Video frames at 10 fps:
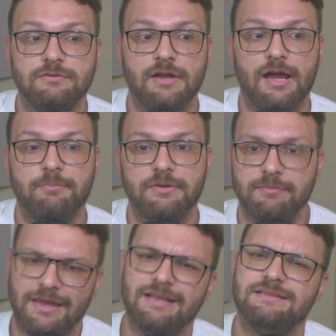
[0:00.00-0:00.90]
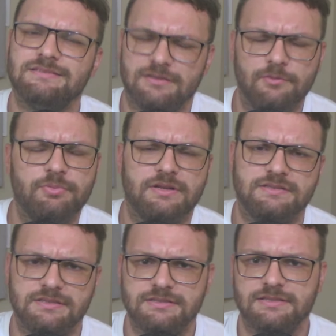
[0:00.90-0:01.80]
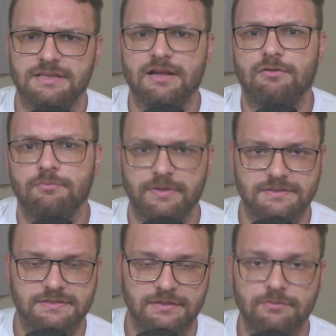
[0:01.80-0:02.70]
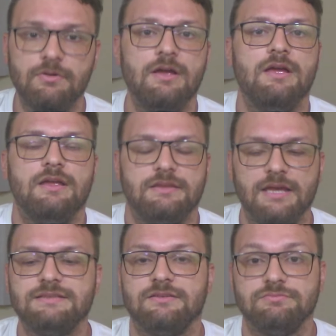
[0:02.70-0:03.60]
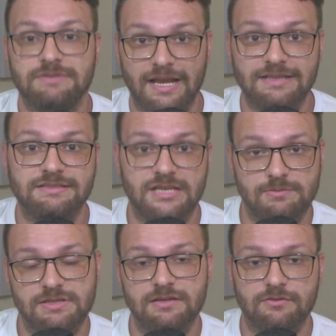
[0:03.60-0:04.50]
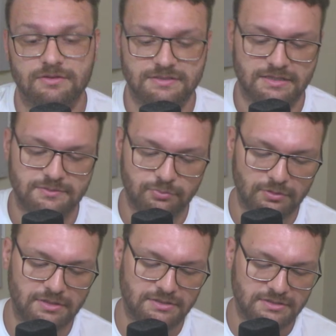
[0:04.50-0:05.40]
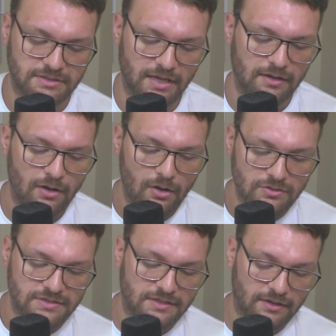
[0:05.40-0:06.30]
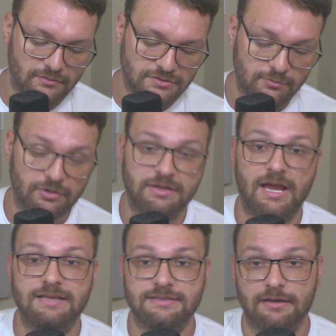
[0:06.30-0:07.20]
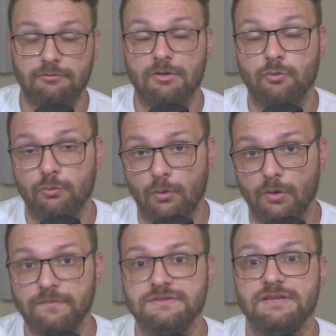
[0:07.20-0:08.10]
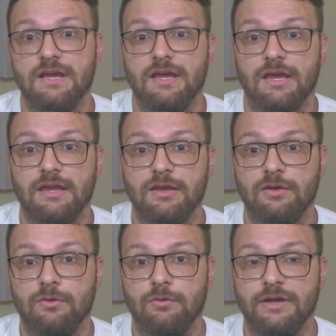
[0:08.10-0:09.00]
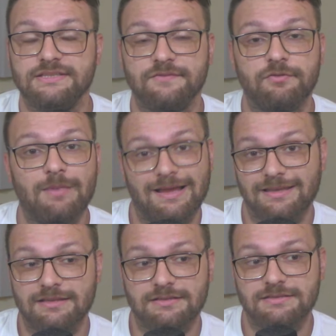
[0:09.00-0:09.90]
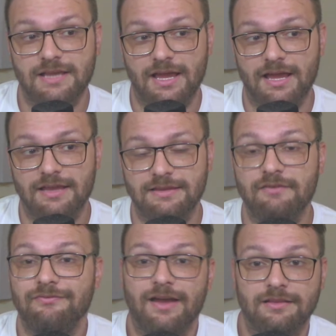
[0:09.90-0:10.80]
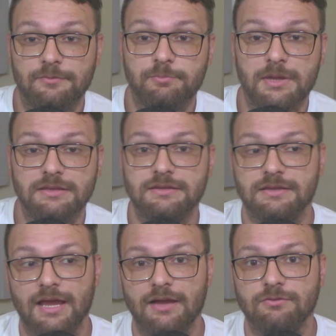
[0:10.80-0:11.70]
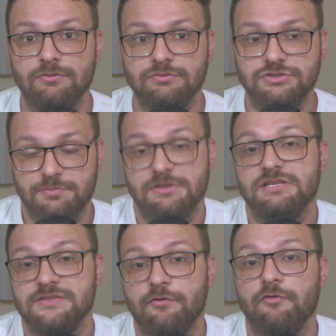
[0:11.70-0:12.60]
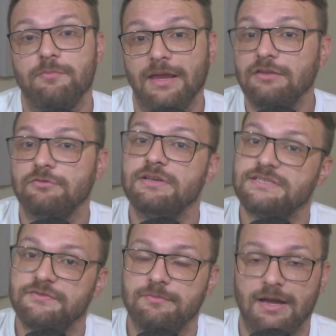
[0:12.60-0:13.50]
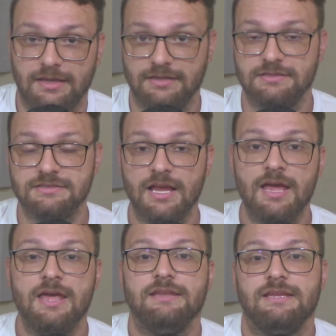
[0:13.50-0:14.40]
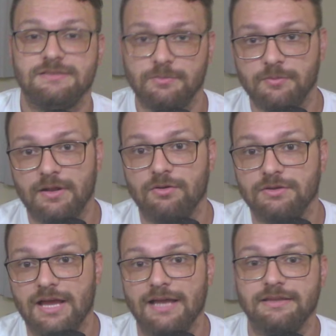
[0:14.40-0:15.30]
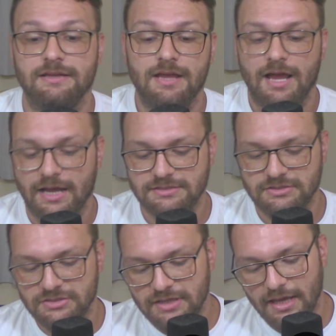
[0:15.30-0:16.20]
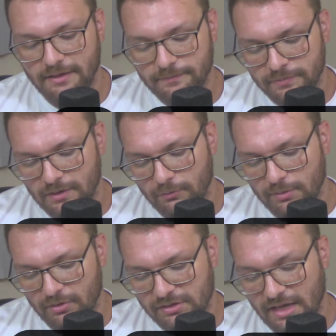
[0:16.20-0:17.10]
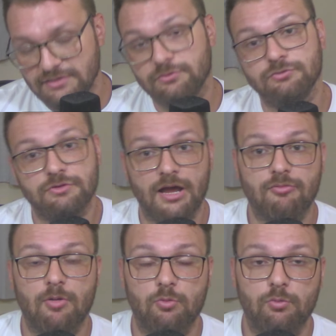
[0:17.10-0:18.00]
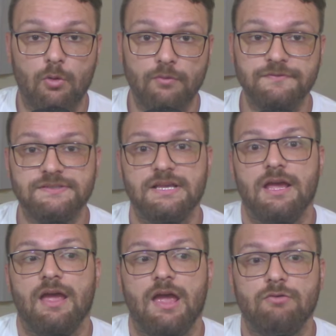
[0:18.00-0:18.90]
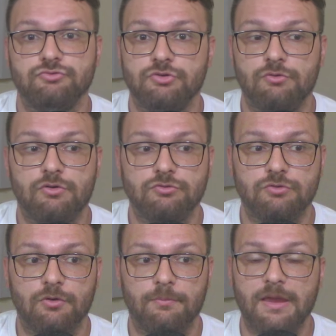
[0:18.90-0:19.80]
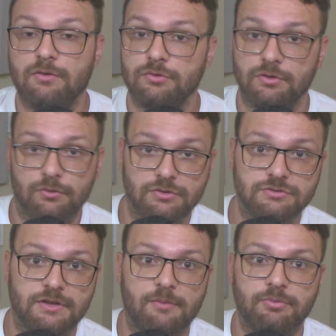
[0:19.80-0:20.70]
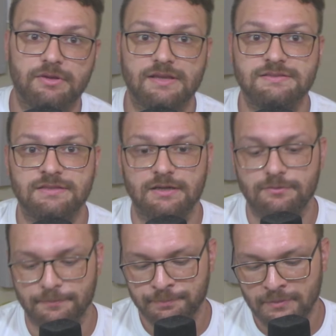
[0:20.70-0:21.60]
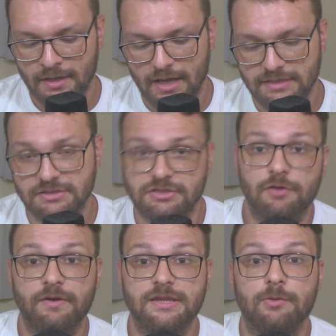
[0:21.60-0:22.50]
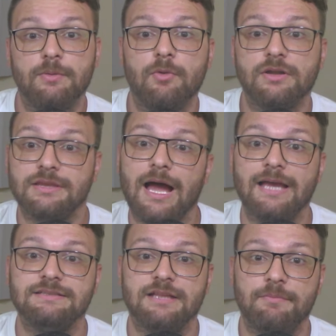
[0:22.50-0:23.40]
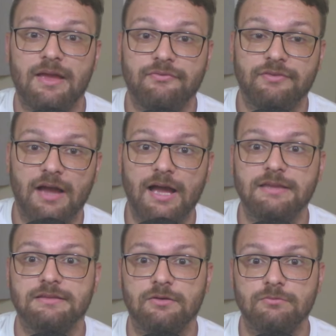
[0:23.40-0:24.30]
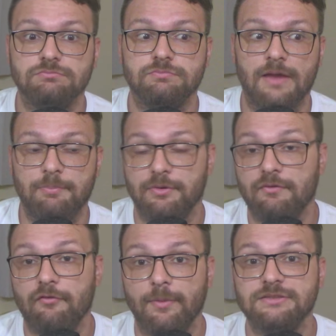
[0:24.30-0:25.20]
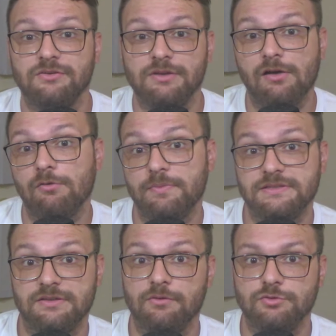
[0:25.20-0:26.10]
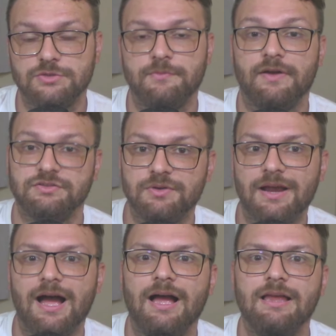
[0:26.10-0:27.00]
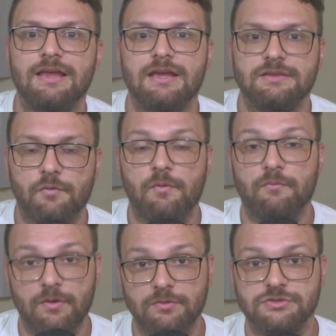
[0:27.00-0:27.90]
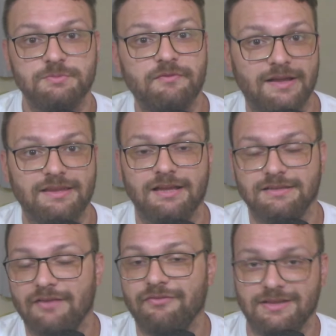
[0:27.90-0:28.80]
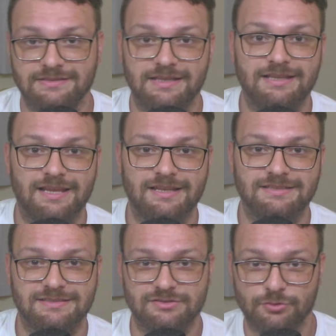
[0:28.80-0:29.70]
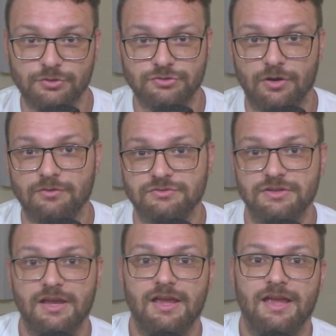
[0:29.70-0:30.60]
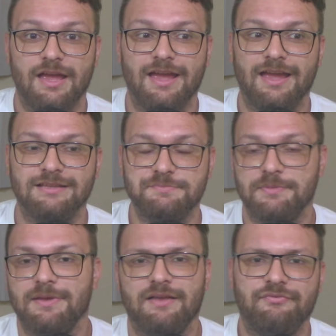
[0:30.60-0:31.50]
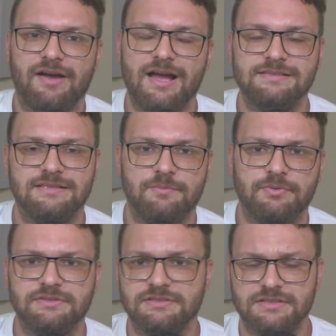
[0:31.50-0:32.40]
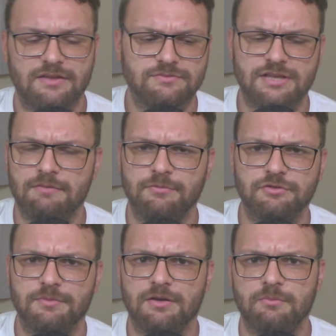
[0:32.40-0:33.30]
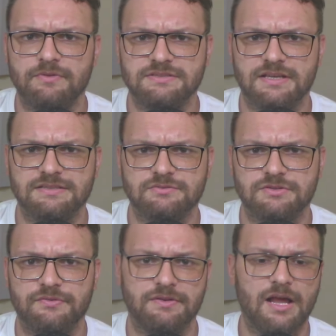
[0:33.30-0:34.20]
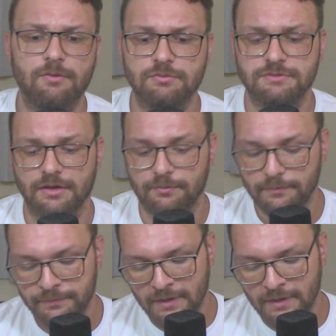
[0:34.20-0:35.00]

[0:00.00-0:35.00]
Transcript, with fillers: né? A primeira edição, por assim dizer, da competição. Né, são três times que estão nessa disputa. A gente tem Santa Cruz Imortais, Caruaru Wolves e o Recife Mariners é, Development, né? O time de desenvolvimento do Recife Mariners. Nessa primeira rodada, a gente tem o Imortais contra o Carwell Wolves. É um jogo que eu tô bem curioso, né? Porque esse ano a gente não vai ter o Imortais na BFA, então é provavelmente a única competição que o time vai jogar. Então vamos ver o que o time vai tentar fazer, né? Nesses dois jogos é, de primeira fase. Depois a gente ainda não sabe muito bem como vai ser a questão de final ou não.